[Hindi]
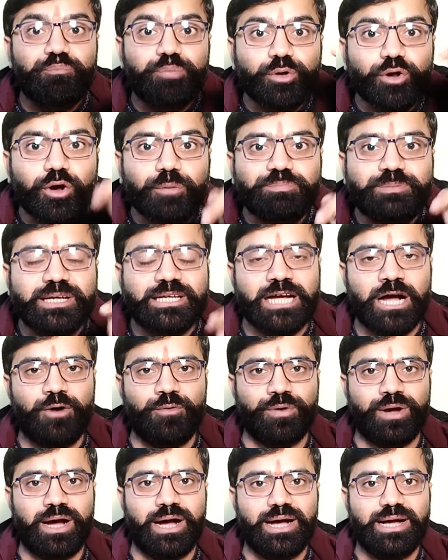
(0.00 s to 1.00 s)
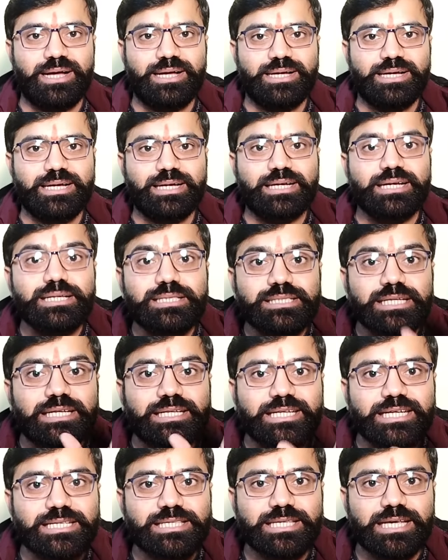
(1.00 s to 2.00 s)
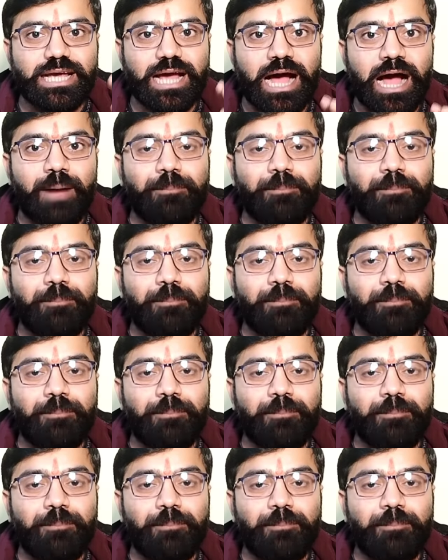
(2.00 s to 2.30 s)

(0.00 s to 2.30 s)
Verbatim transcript: प्रूफ दिखाऊंगा किस तरीके से